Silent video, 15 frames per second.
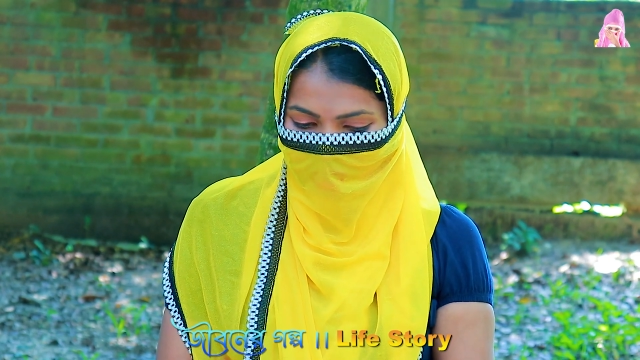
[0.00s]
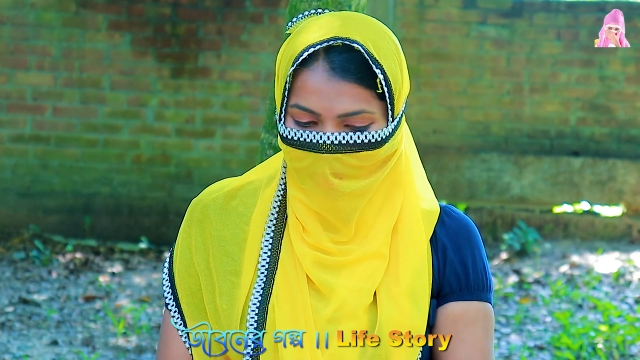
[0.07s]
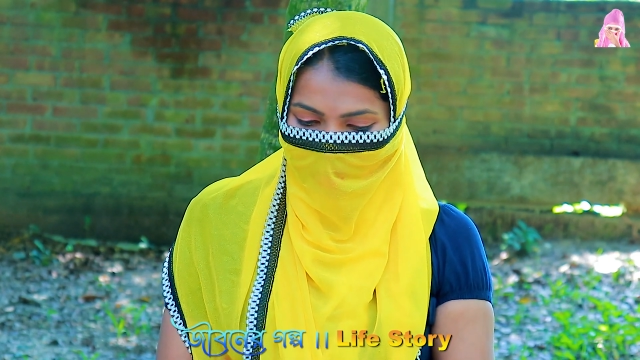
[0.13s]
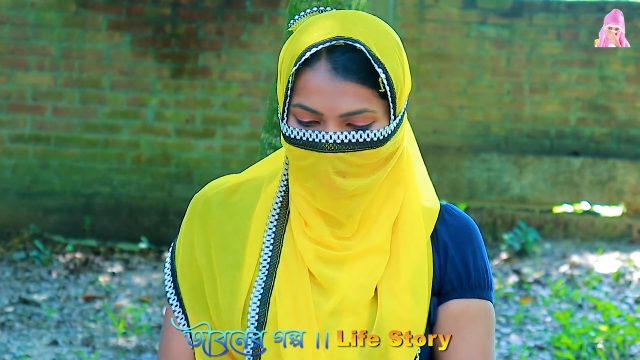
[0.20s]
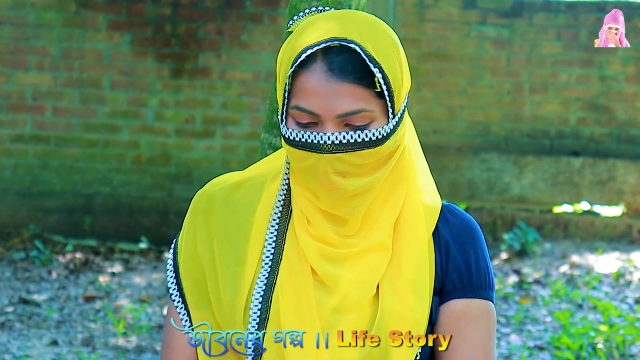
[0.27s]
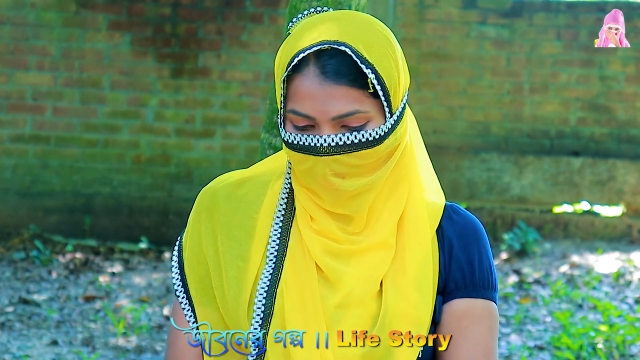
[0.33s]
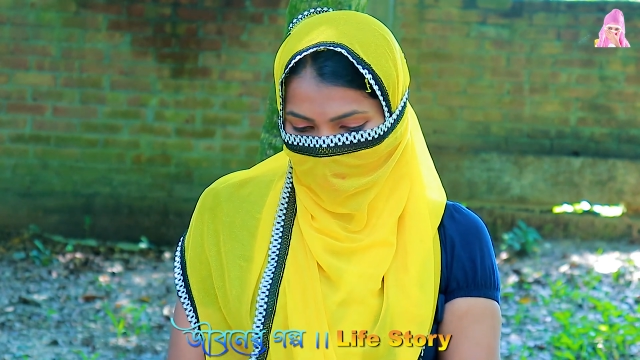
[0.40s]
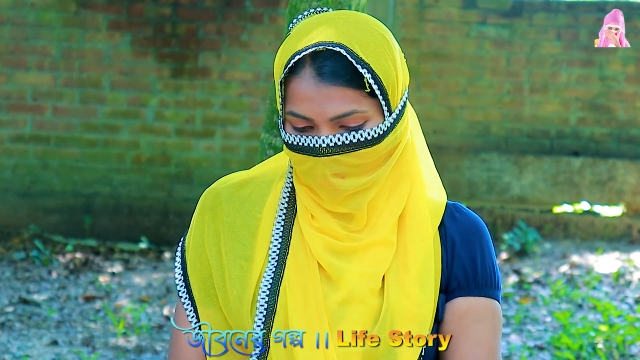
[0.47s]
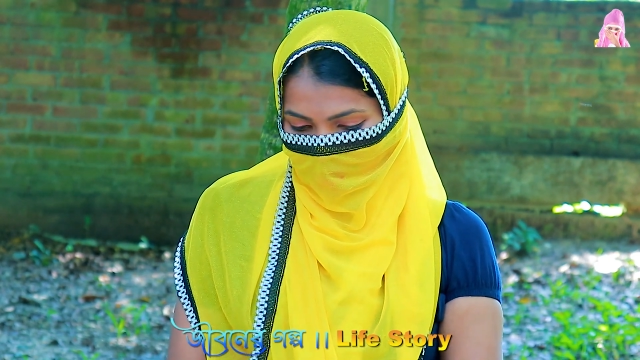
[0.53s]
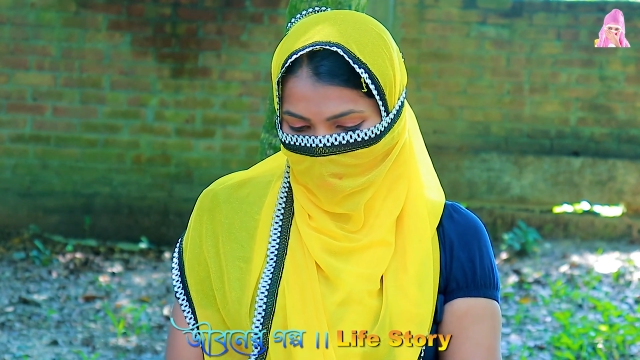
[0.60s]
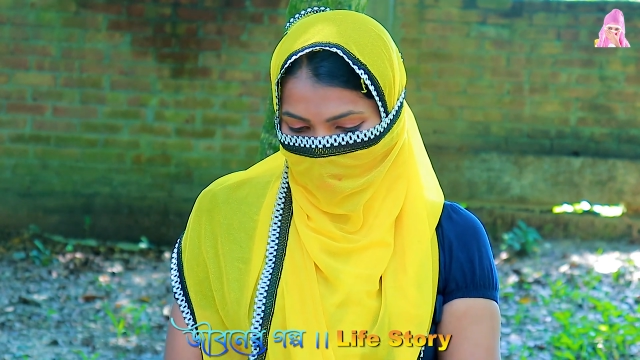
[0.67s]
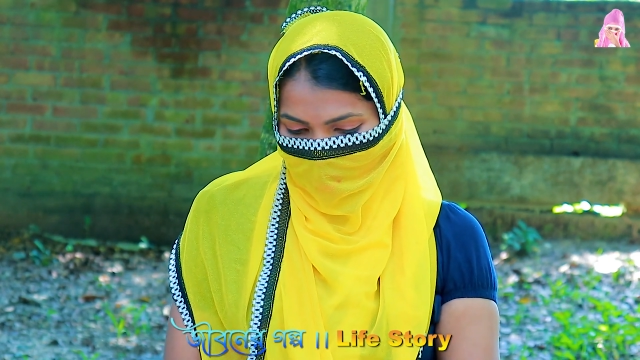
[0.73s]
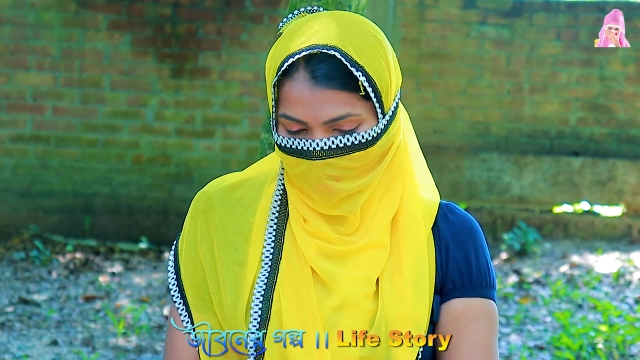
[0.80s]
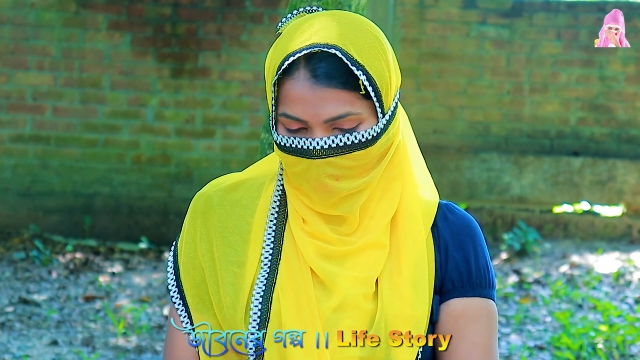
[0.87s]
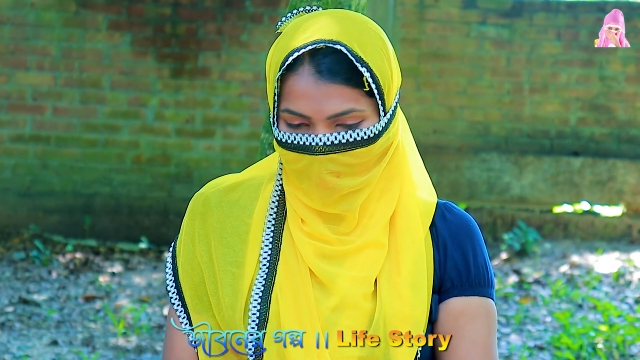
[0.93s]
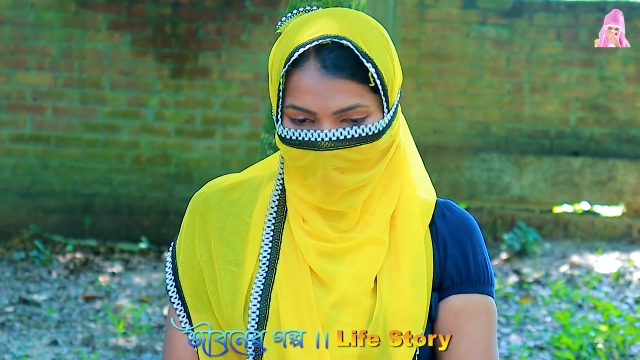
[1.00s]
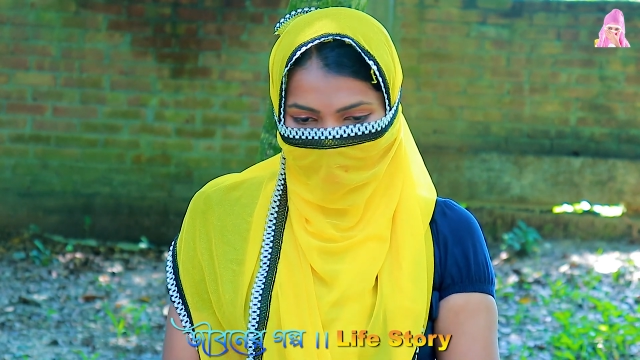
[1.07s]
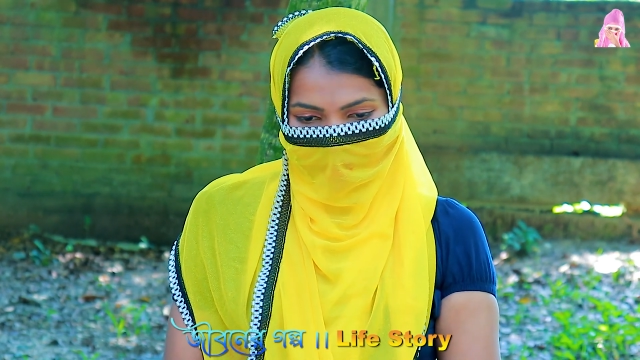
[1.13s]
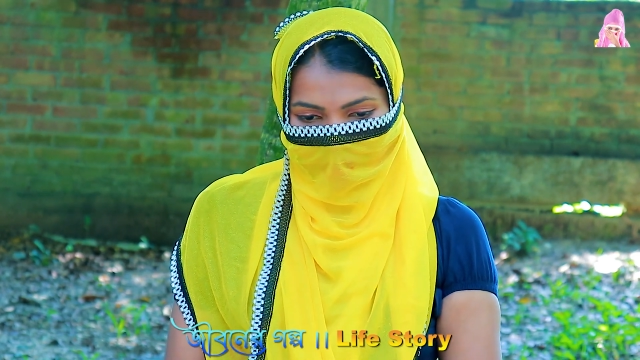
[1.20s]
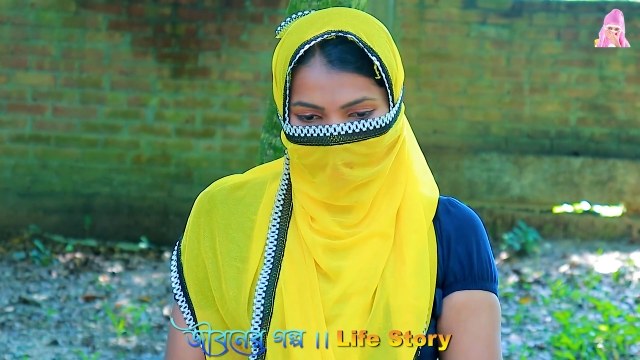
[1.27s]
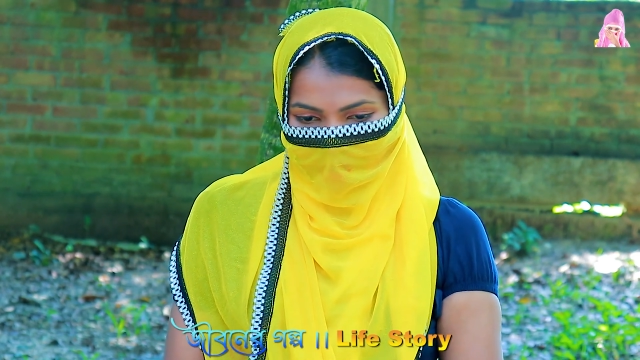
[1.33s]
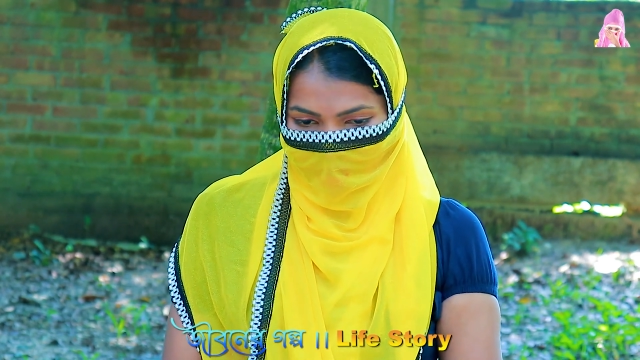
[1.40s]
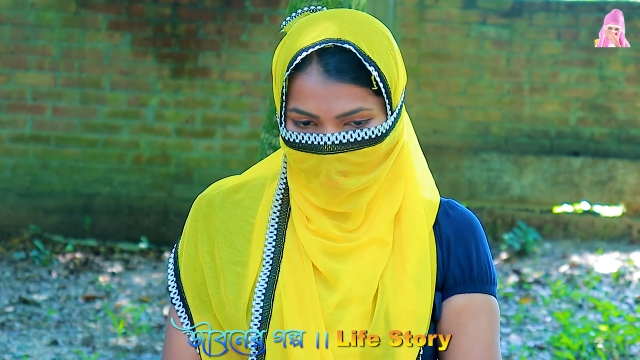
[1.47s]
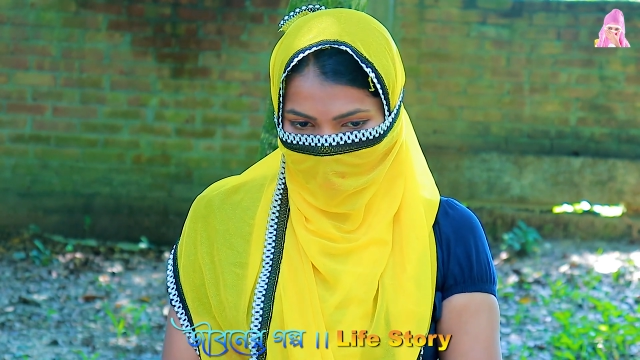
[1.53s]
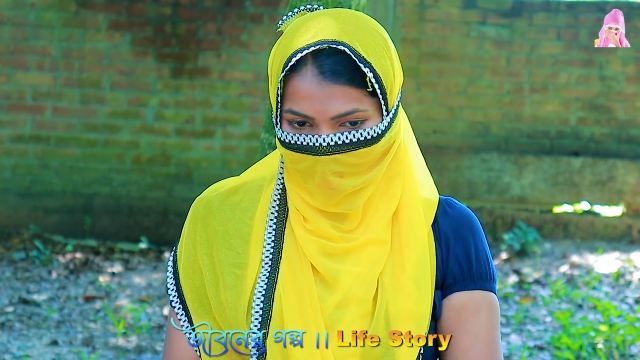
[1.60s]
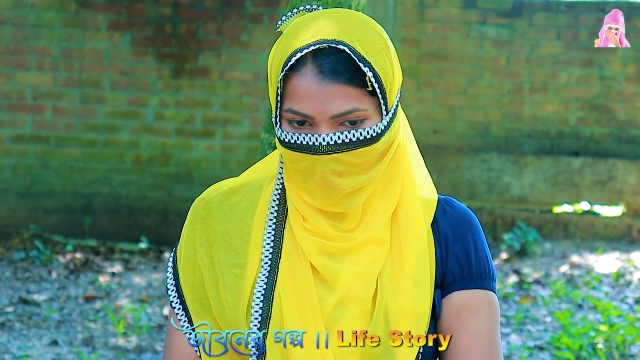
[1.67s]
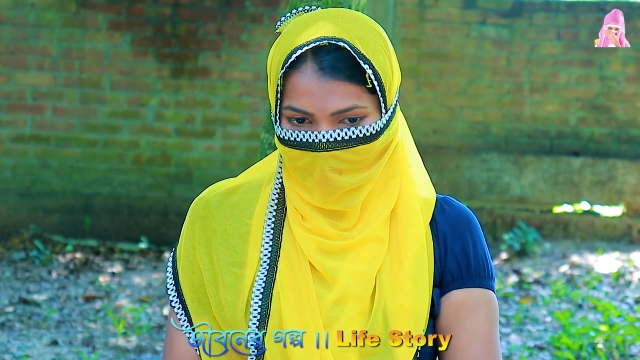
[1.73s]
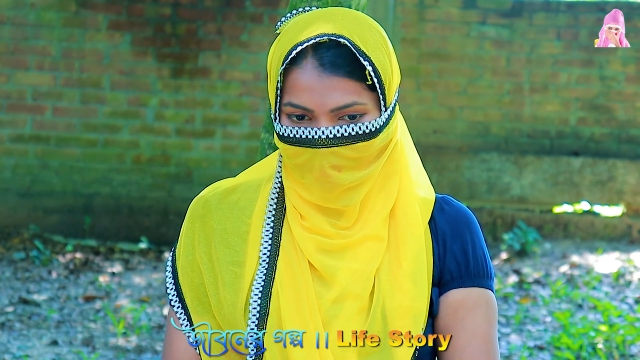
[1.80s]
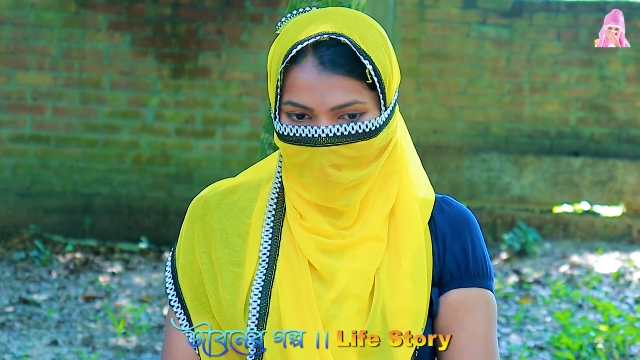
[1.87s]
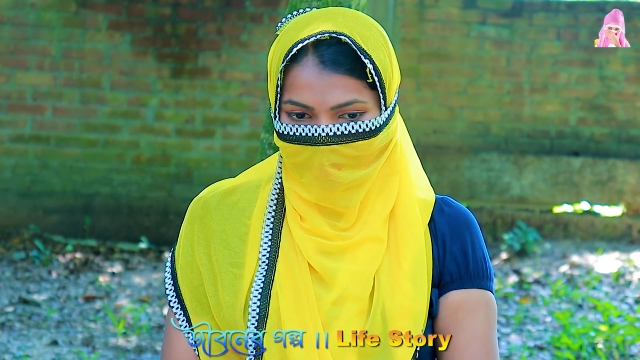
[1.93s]
কথা বলে আমি ঘরের থেকে বেরিয়ে
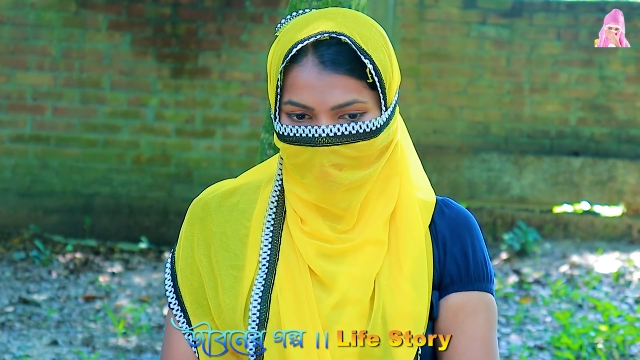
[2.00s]
গেলাম